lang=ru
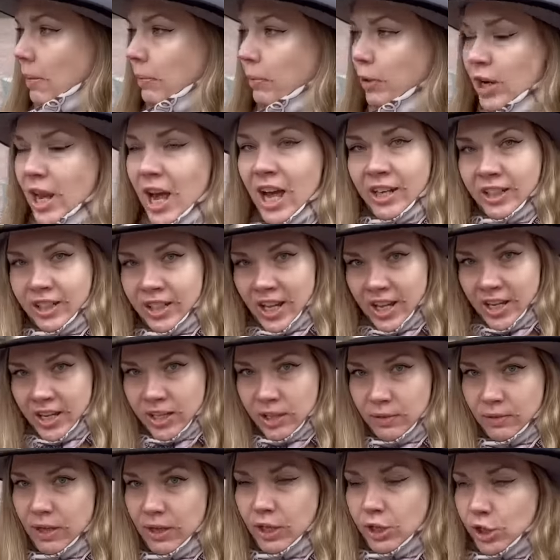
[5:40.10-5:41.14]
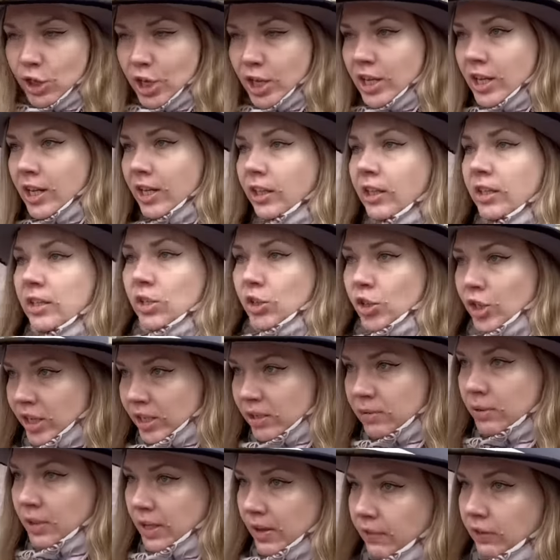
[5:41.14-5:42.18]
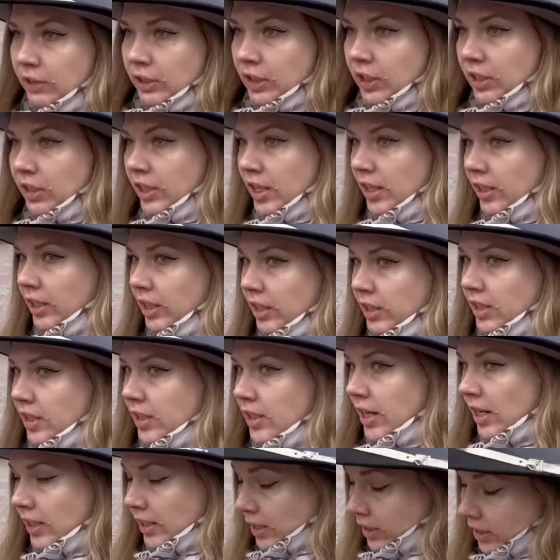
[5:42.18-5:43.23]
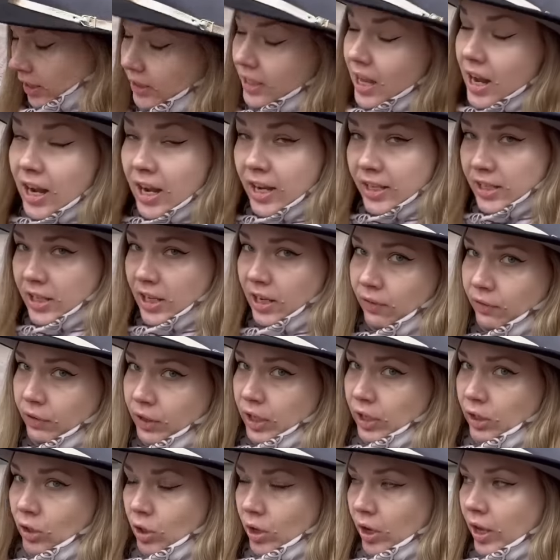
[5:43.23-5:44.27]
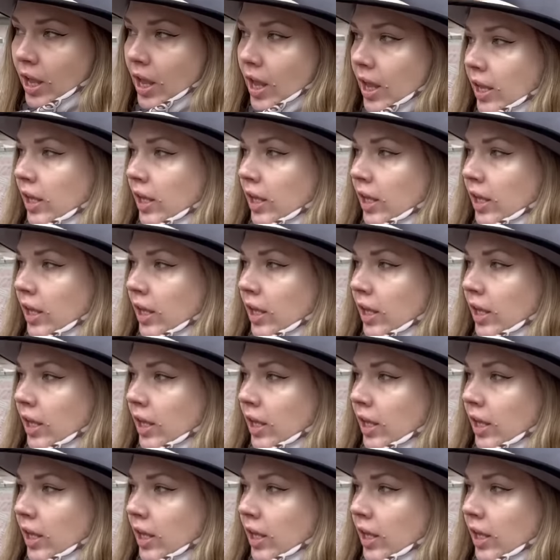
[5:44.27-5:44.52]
популярное развлечение. Это сейчас все в интернетах сидят, а тогда ходили в кино.